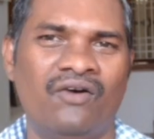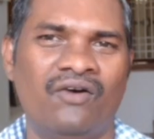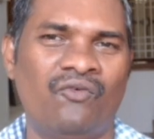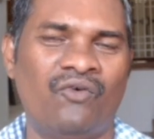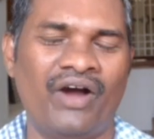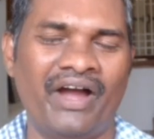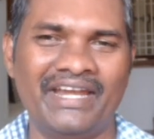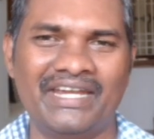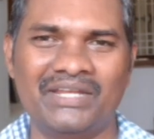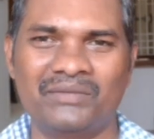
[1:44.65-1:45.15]

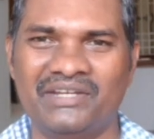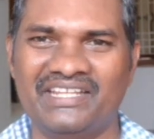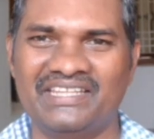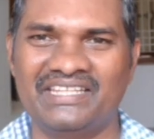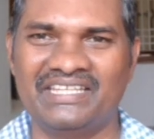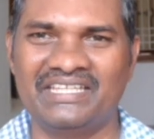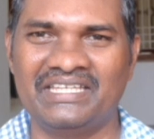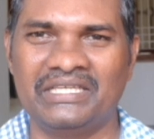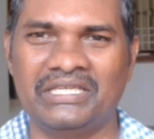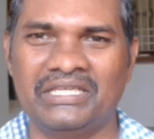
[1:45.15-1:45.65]
వాయటం అనేది
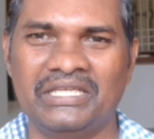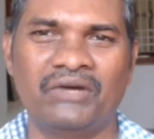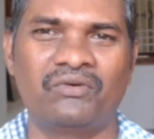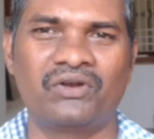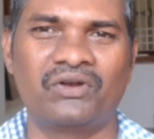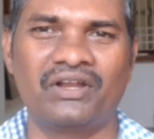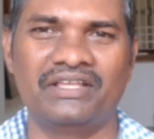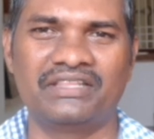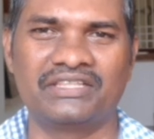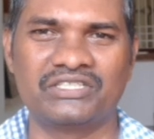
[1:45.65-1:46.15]
ఎవరిలో
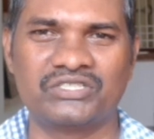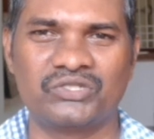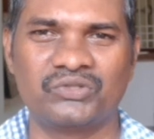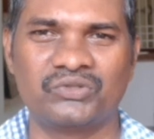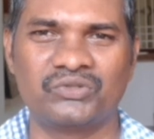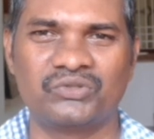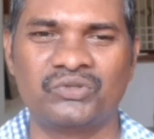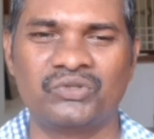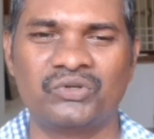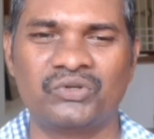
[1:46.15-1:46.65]
అయితే
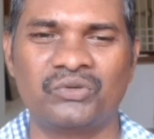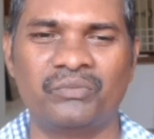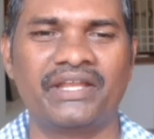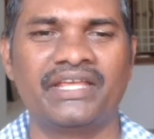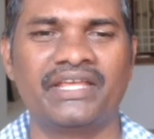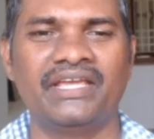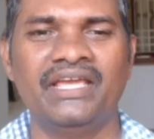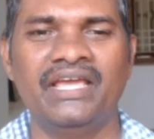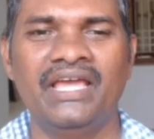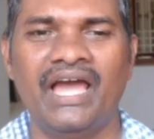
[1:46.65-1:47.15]
జరుగుతుందో మరి
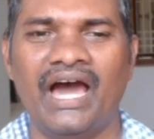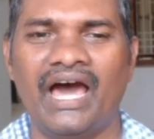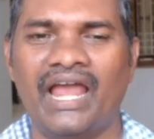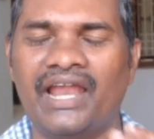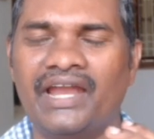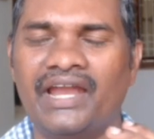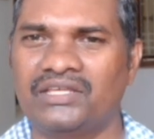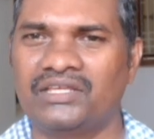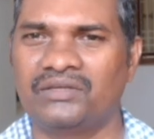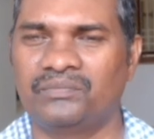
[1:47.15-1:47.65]
అలాంటి